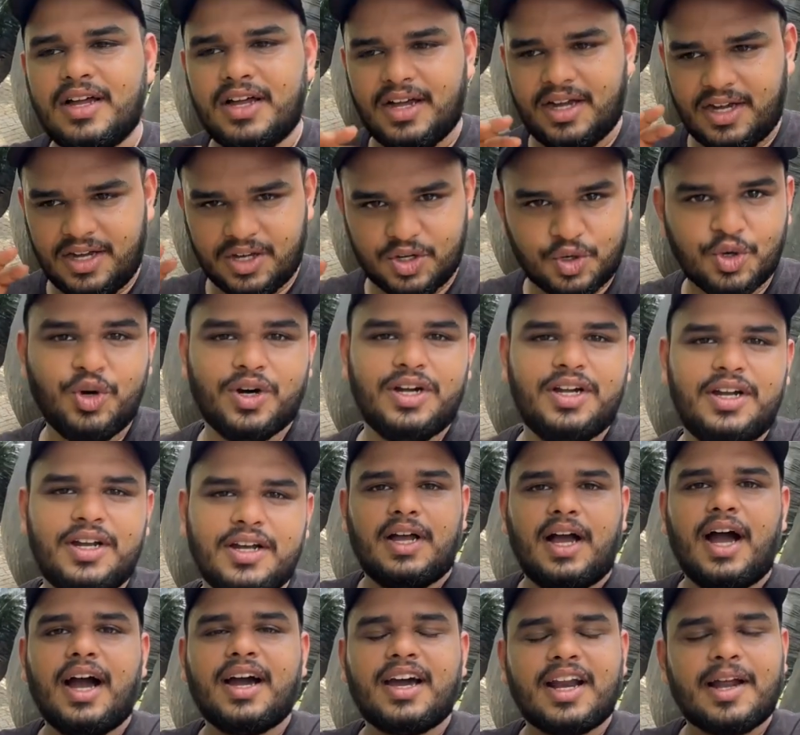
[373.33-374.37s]
गुड uh,
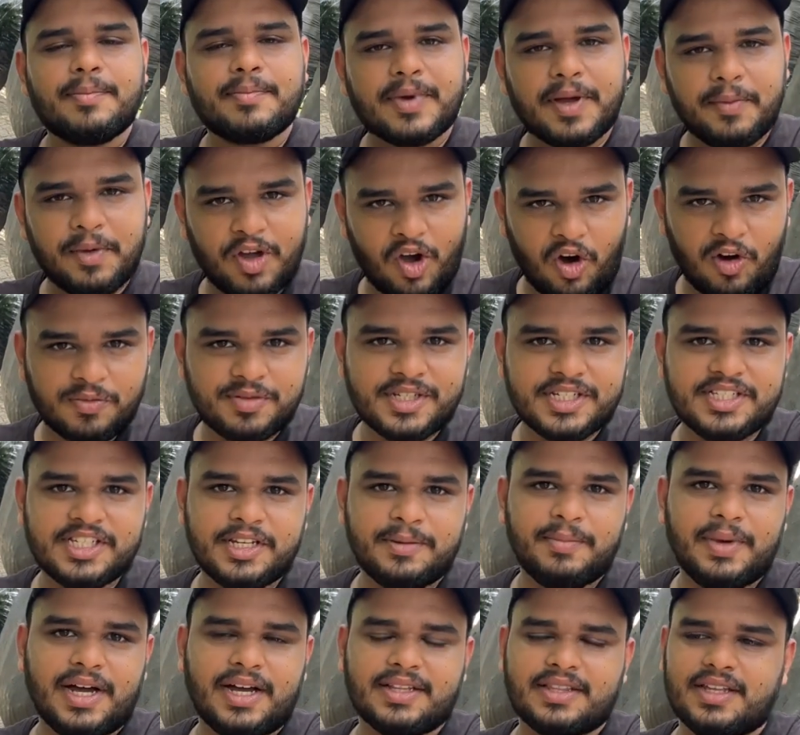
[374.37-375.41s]
अगर आप कभी ऑफ
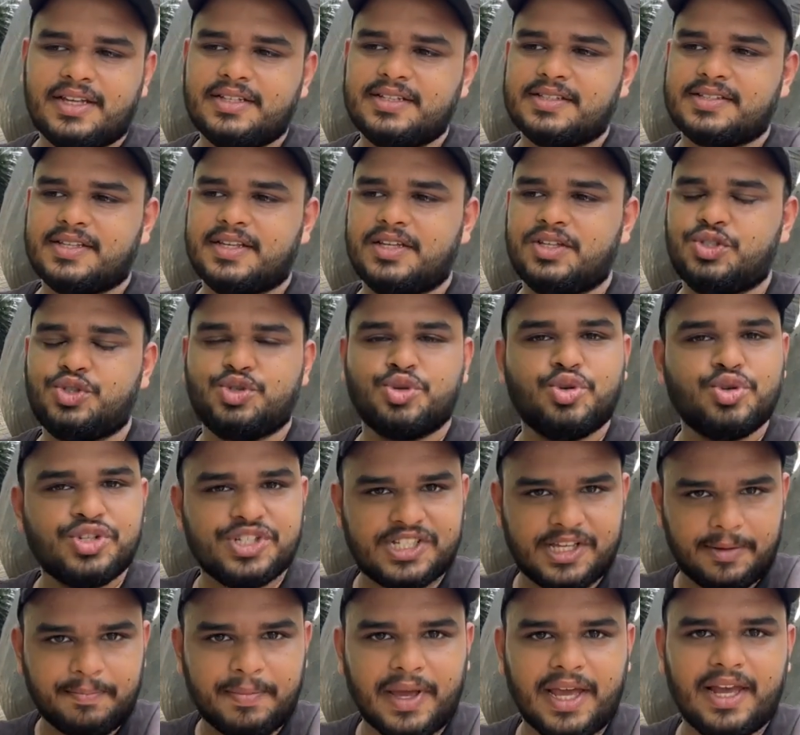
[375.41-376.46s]
सीजन में आते हैं जैसे जून
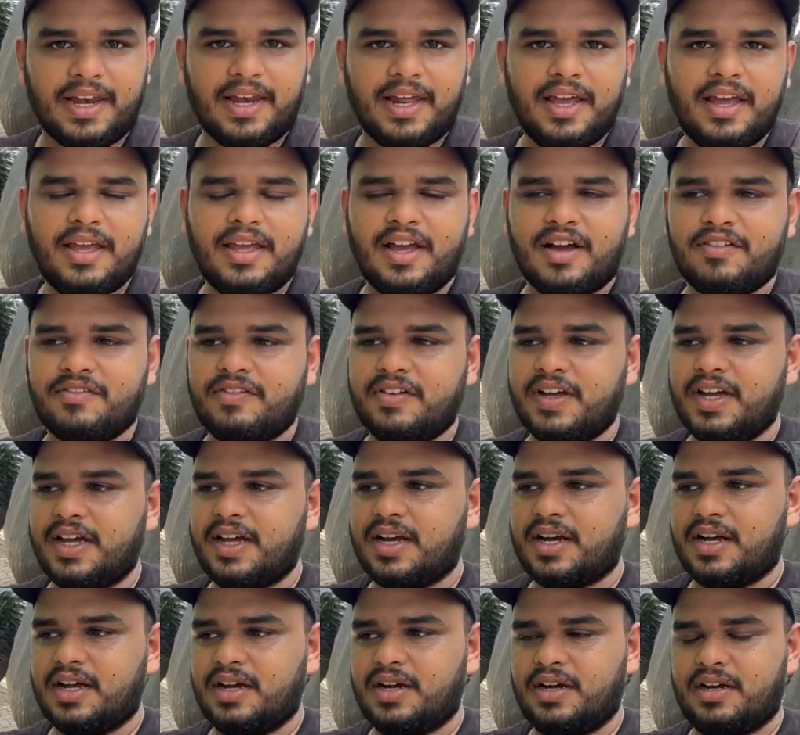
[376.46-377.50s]
से पहले या
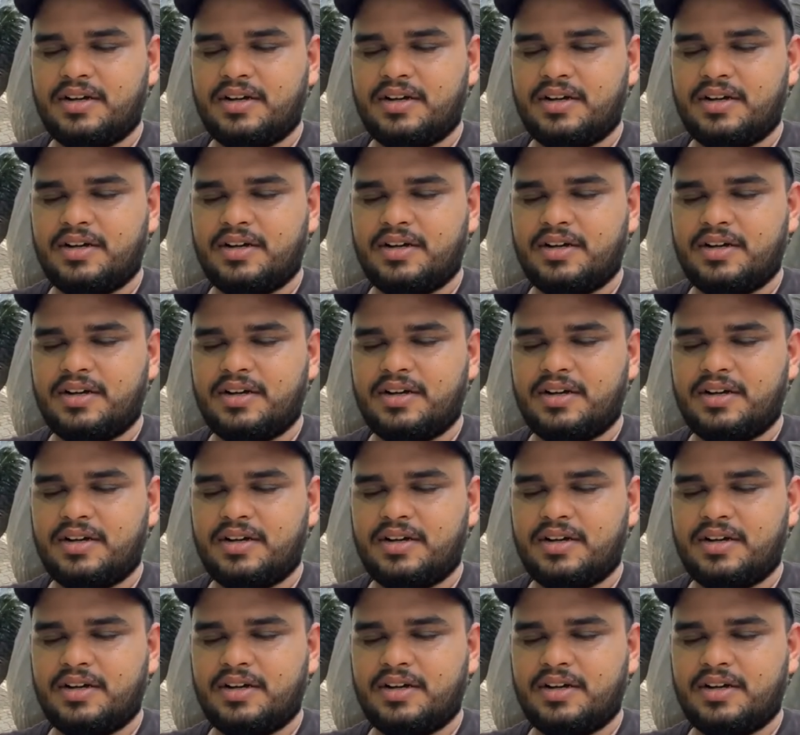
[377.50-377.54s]
फिर